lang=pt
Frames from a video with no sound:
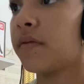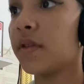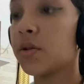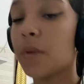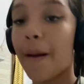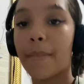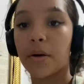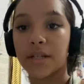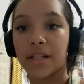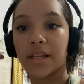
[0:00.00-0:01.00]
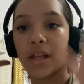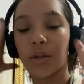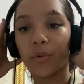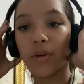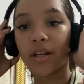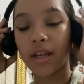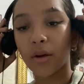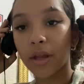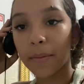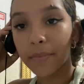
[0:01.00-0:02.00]
fiz uma pausa aqui na leitura que
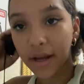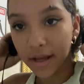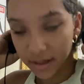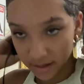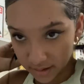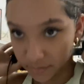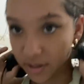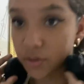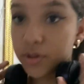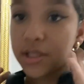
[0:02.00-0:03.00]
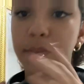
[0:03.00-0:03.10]
eu lembrei mais coisas